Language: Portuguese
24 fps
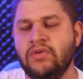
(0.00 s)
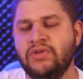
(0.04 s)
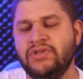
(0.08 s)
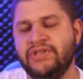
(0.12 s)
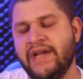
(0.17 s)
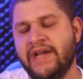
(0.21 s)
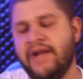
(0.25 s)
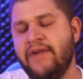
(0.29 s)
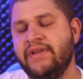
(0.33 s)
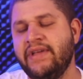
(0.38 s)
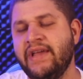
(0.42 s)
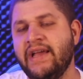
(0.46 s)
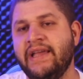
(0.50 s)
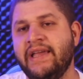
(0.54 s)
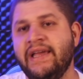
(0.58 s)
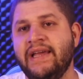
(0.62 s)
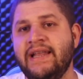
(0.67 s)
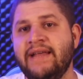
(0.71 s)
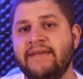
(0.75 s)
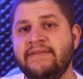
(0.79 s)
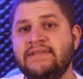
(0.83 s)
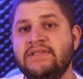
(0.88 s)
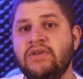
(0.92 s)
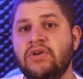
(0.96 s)
o Chery
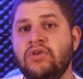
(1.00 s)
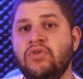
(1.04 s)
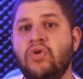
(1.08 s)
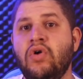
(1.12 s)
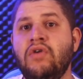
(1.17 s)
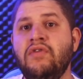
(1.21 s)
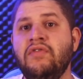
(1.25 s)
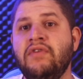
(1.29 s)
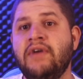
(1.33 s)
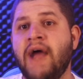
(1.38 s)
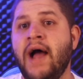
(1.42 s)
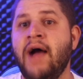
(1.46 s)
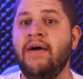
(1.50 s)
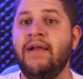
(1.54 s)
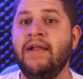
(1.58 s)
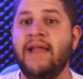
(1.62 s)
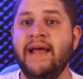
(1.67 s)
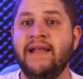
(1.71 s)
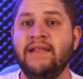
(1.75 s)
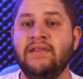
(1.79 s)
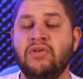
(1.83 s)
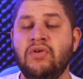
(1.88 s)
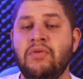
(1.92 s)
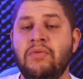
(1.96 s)
QQ deve ser o novo carro
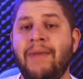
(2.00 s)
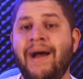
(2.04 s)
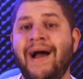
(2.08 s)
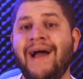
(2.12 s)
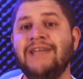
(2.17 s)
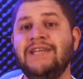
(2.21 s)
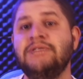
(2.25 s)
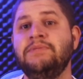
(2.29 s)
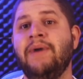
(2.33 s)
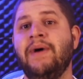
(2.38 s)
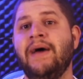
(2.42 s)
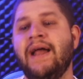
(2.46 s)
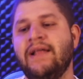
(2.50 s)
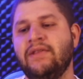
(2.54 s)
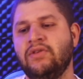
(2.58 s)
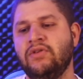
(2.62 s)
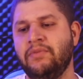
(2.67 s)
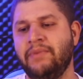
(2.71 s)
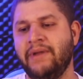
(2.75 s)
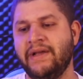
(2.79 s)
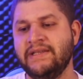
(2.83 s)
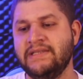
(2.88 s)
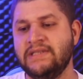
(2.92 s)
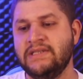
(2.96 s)
elétrico mais barato
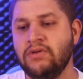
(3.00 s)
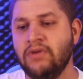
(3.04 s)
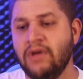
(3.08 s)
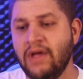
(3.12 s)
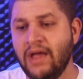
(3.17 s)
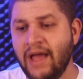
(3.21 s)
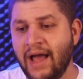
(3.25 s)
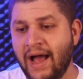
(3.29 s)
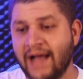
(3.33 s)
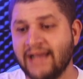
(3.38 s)
do Brasil